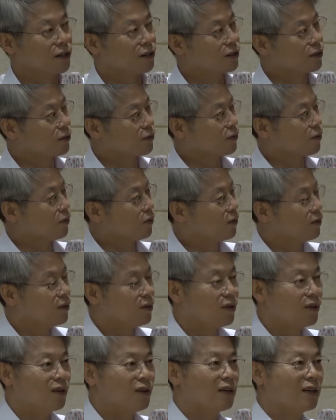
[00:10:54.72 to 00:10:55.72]
그리고
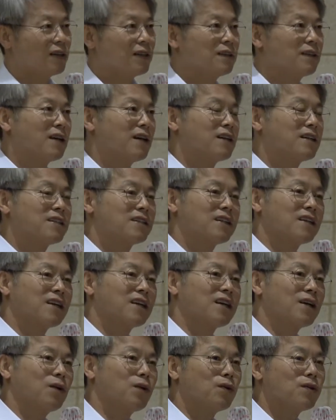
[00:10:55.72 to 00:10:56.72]
그
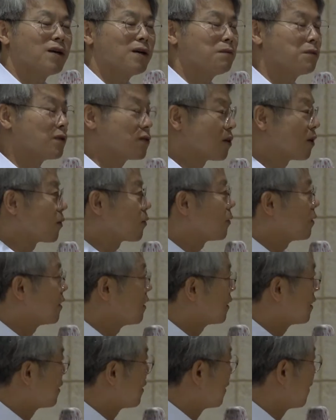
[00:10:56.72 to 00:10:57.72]
당시에 호남을
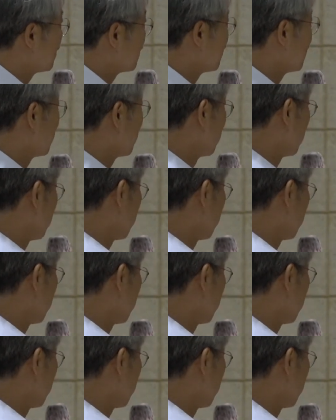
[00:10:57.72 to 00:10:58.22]
석권했던